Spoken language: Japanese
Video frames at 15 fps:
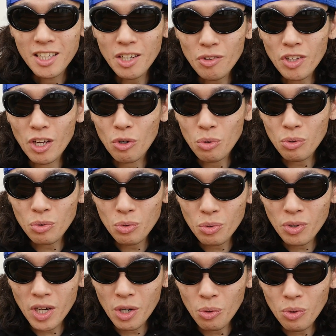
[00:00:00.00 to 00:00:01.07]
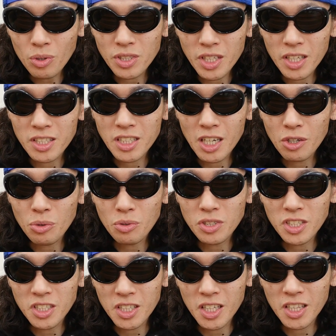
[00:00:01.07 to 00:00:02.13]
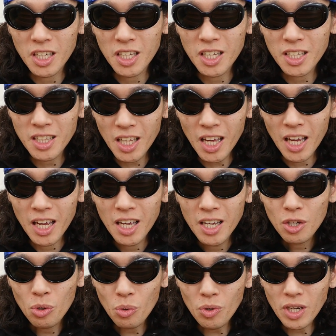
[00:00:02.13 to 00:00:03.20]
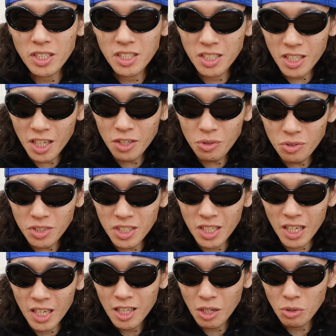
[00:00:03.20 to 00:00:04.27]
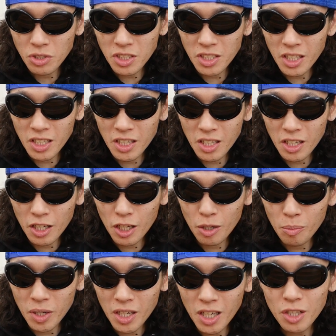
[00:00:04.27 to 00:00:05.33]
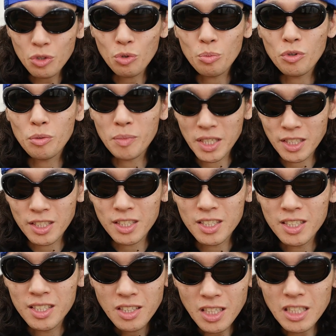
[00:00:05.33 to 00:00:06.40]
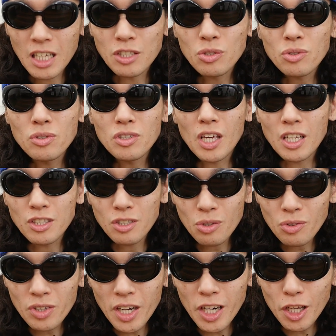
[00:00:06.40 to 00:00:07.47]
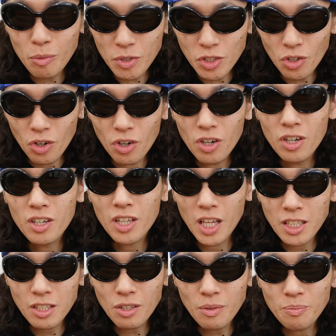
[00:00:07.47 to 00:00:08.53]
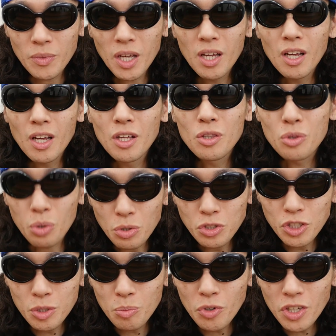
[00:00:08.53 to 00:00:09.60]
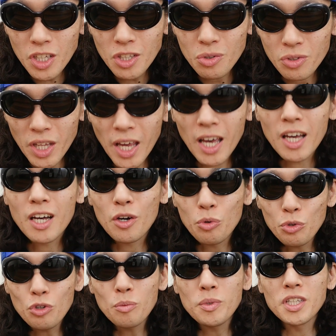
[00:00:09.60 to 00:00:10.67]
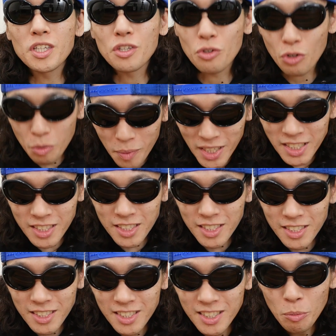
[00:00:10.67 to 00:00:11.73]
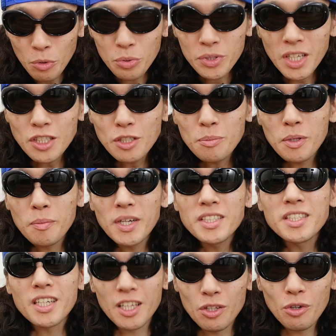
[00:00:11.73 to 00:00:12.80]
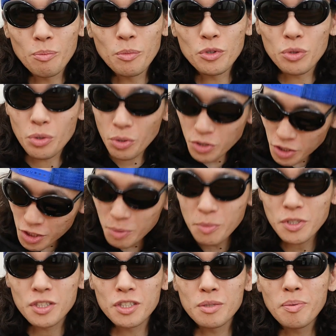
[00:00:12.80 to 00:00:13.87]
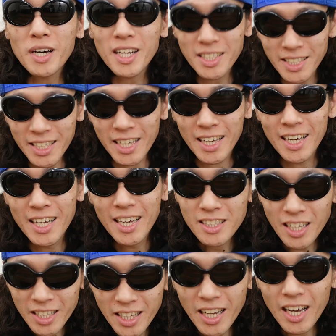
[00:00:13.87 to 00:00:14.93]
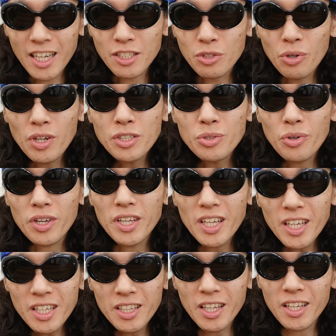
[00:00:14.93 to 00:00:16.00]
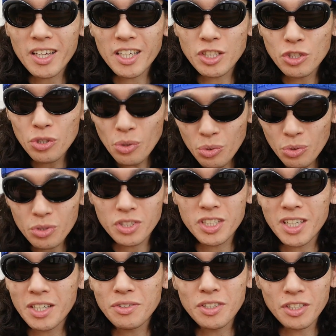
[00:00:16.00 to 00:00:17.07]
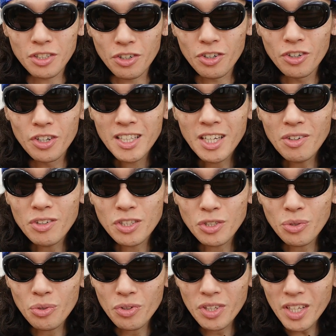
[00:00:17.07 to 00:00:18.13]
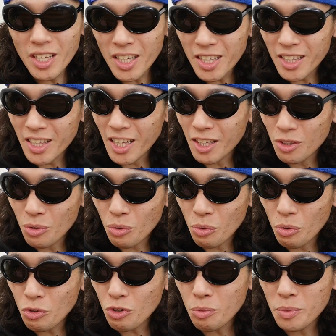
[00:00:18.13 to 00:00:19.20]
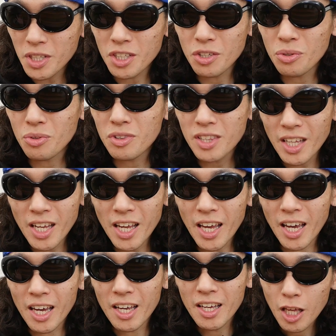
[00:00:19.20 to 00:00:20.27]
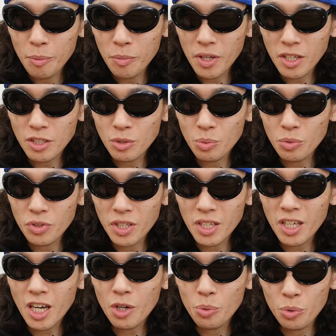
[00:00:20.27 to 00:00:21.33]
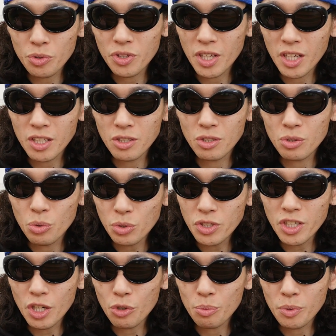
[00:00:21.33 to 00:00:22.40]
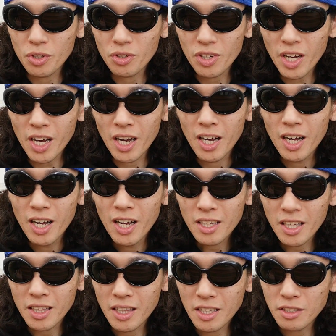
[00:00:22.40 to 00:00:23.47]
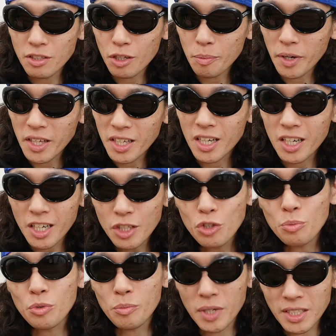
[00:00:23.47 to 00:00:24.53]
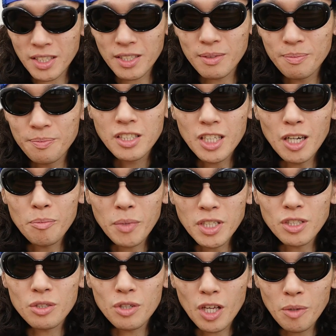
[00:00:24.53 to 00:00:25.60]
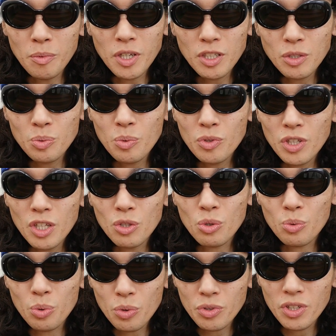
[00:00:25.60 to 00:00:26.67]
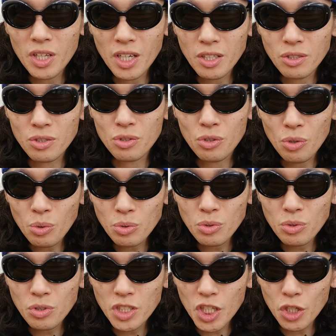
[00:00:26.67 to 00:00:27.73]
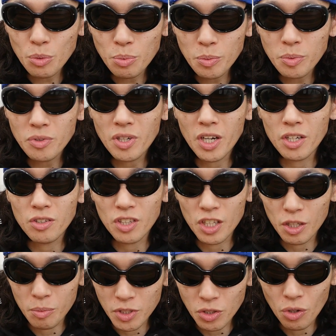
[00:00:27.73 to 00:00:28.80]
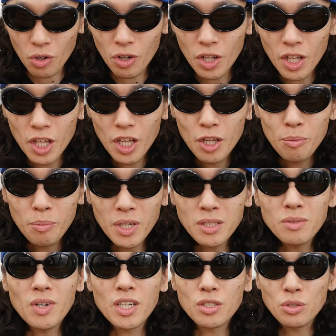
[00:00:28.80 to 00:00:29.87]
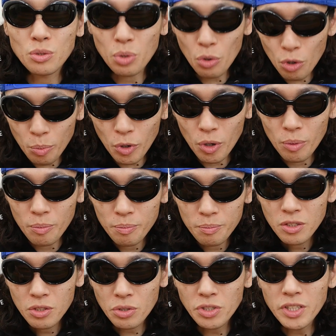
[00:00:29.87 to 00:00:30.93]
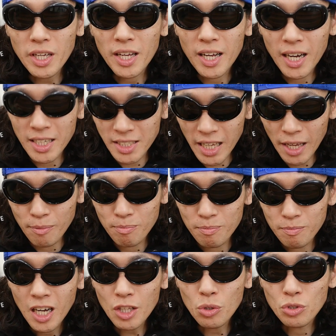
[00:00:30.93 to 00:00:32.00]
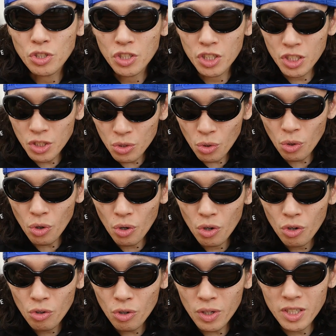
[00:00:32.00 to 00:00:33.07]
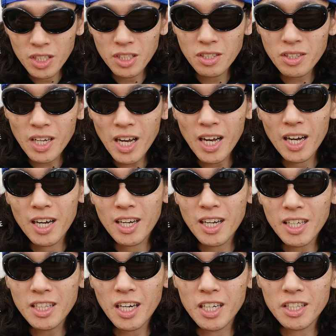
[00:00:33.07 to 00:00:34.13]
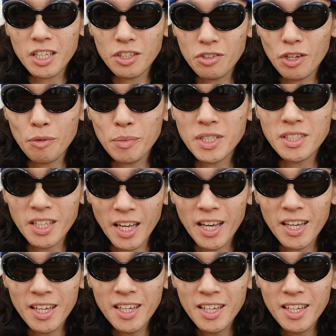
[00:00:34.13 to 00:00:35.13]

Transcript: なのでこの動画をぜひ参考にしていただいて後悔しないように楽しんでいただければなと思います。じゃあ早速結論から言いましょう。結論。どっちもいいので好みによります。もう2つ見ましたけど、もうどっちも素晴らしい。ただ、それぞれいい点がちょっと違うんですよ。なので、そのいい点の好みによって、MX4D か 4DX どちらを見るか決定すればいいかなと思います。じゃあ、まず MX4D と 4DX 共通している部分から言っていきましょう。まずはストロボ、そして風、あと振動。これ椅子がガタガタ揺れますね。